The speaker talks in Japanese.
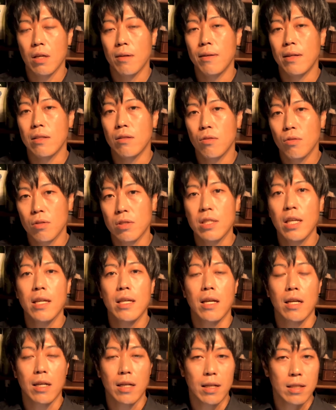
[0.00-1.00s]
ると1000
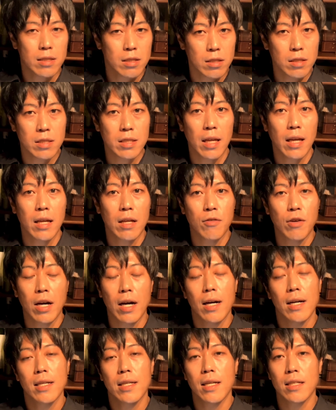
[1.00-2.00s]
円から数千円は
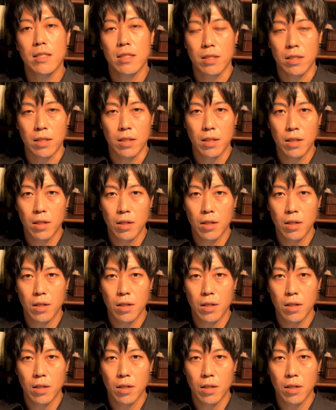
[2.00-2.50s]
安く